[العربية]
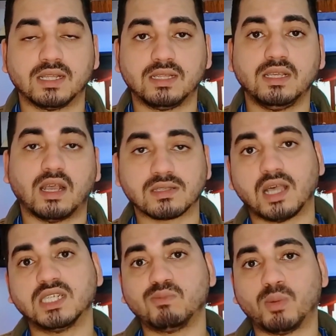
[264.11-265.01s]
دي
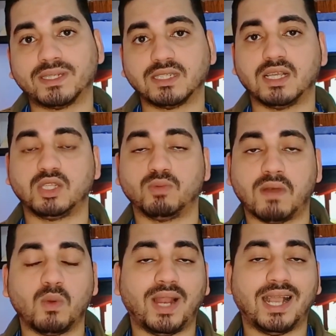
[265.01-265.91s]
اسعار المبردات
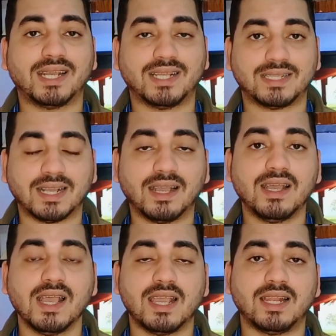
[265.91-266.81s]
يبقى اول حاجه
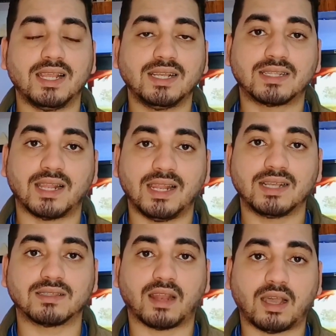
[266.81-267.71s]
تحتاجها اللي هي
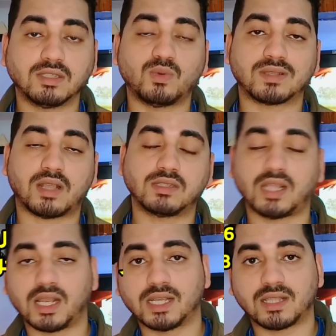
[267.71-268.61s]
ثلاجه العرض واسعار
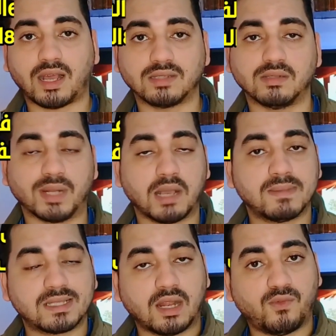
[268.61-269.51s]
ثلاجات العرض من
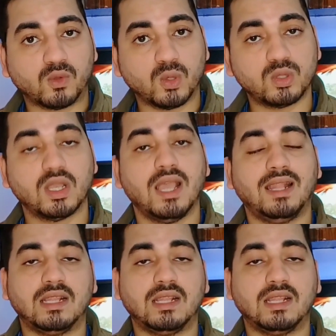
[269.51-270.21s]
5000 ونص